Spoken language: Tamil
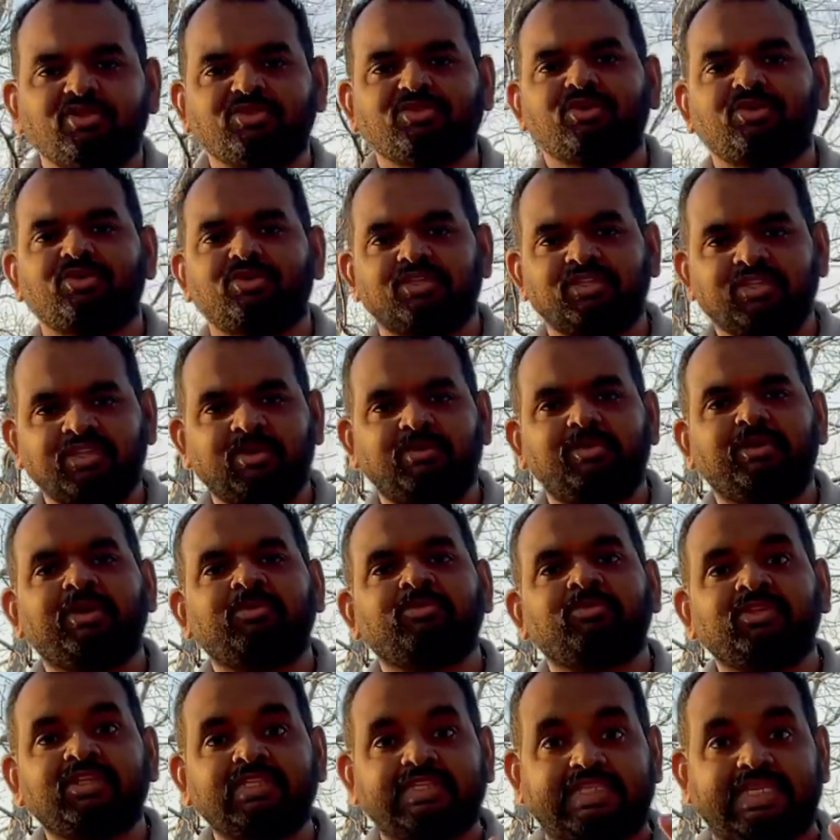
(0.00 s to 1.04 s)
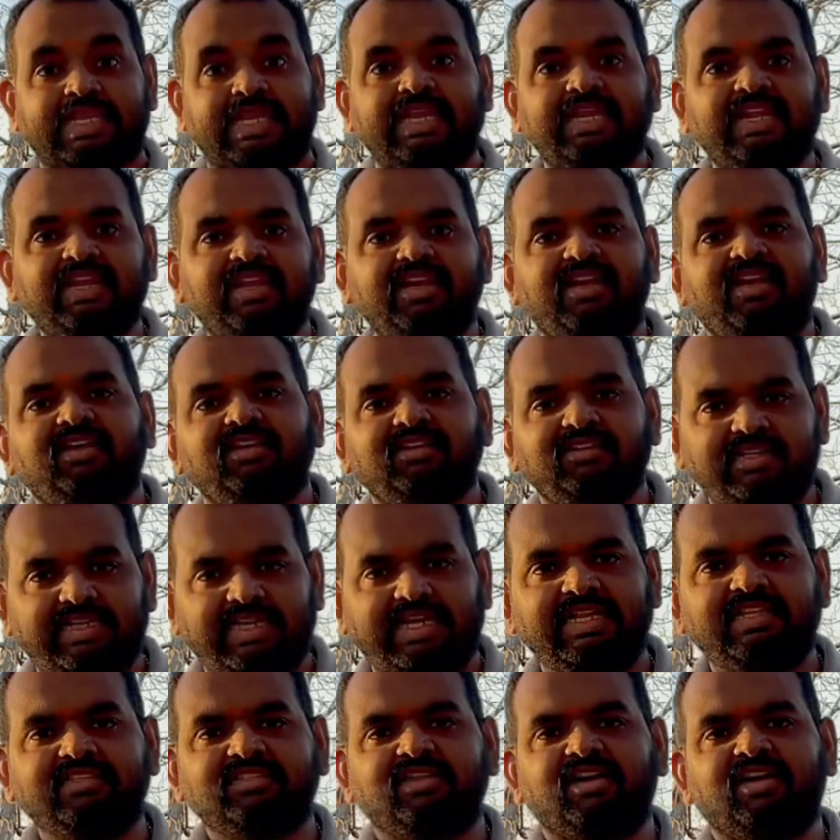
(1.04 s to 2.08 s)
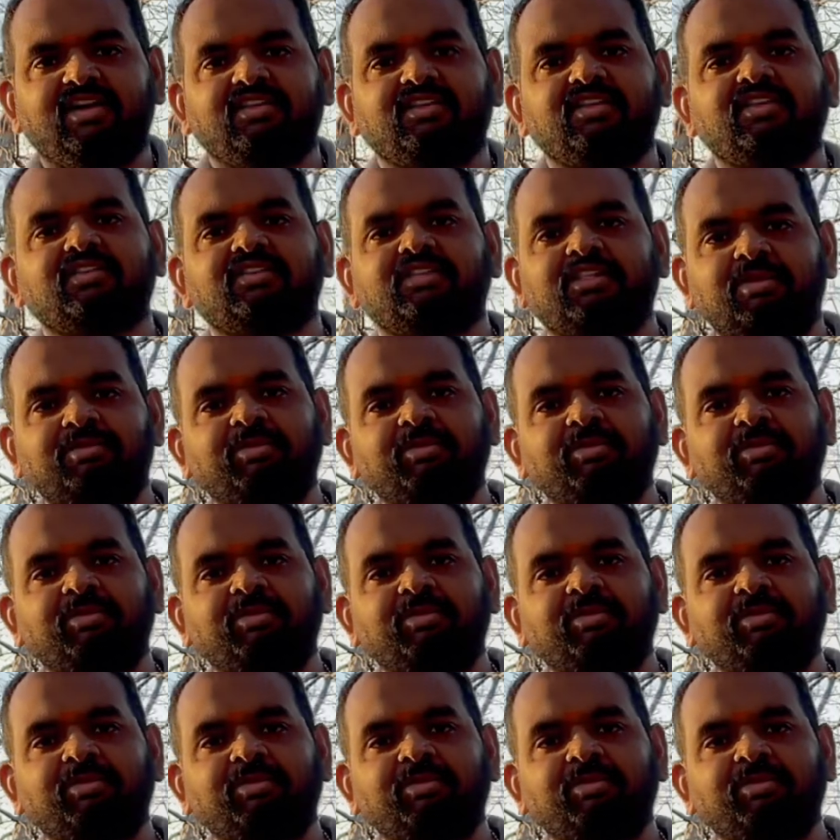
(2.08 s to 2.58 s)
ஸோ இந்த படம் வந்து த்ரீ டியில் ரிலீஸ் ஆகுது